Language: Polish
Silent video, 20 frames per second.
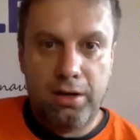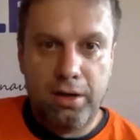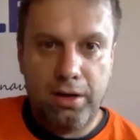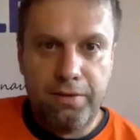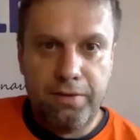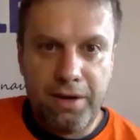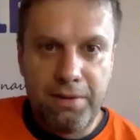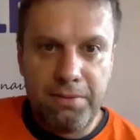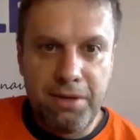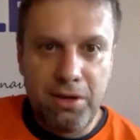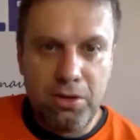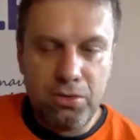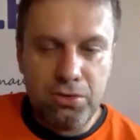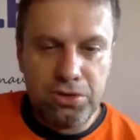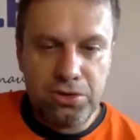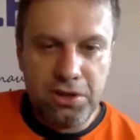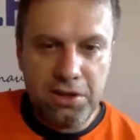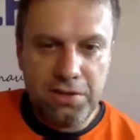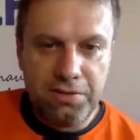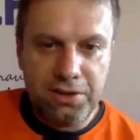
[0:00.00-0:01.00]
e, w ramach
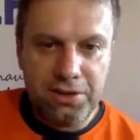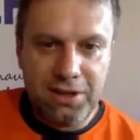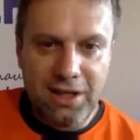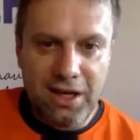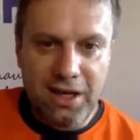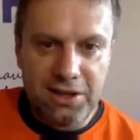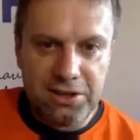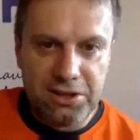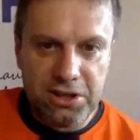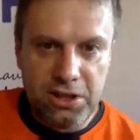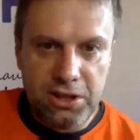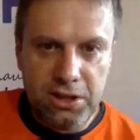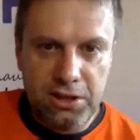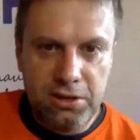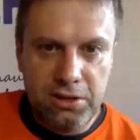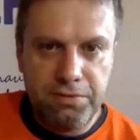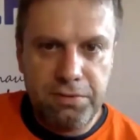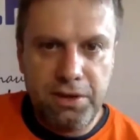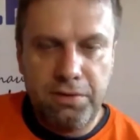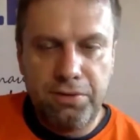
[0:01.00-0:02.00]
różnych
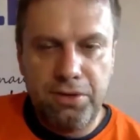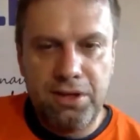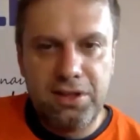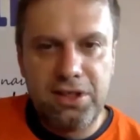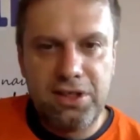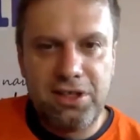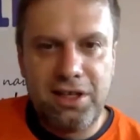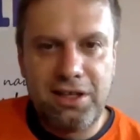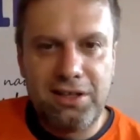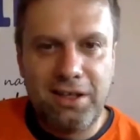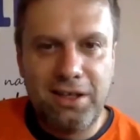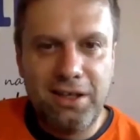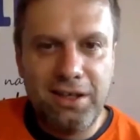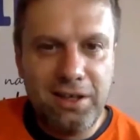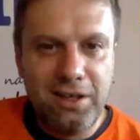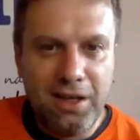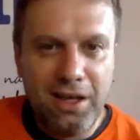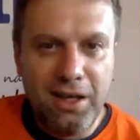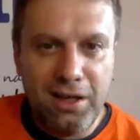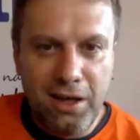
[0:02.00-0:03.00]
wydarzeń. W tej chwili też lata,
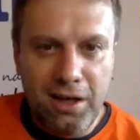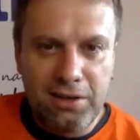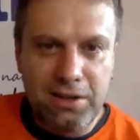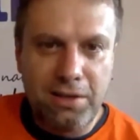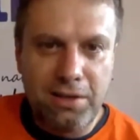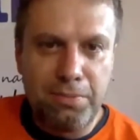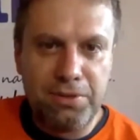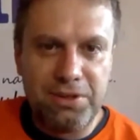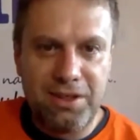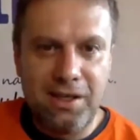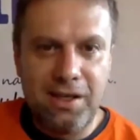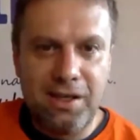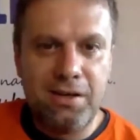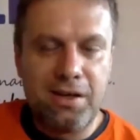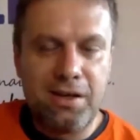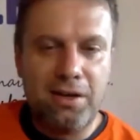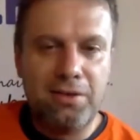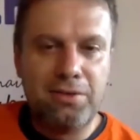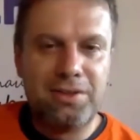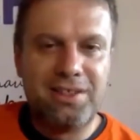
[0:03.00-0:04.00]
lata po
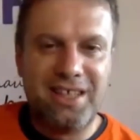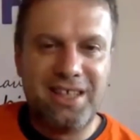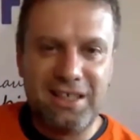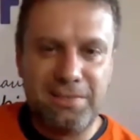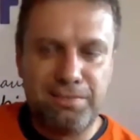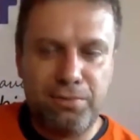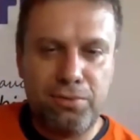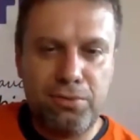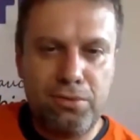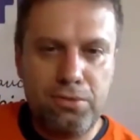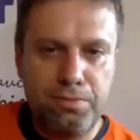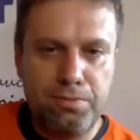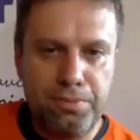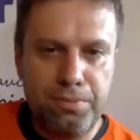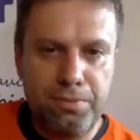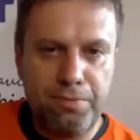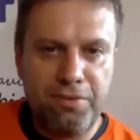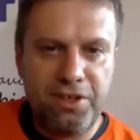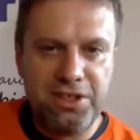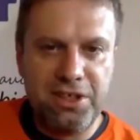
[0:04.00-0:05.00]
całym kraju zespół
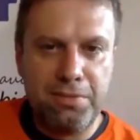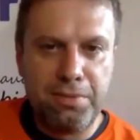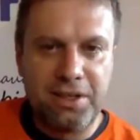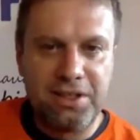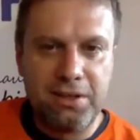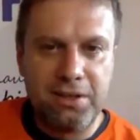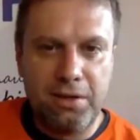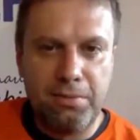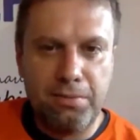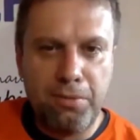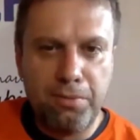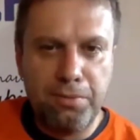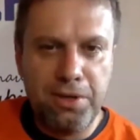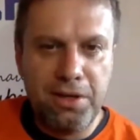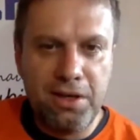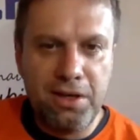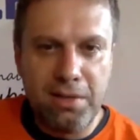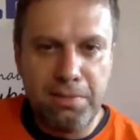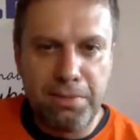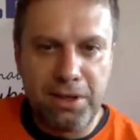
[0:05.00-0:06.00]
właśnie
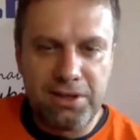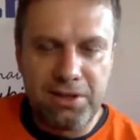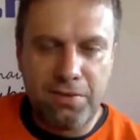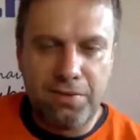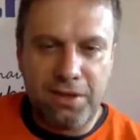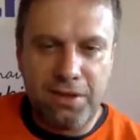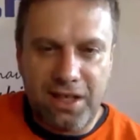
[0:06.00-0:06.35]
mobilnej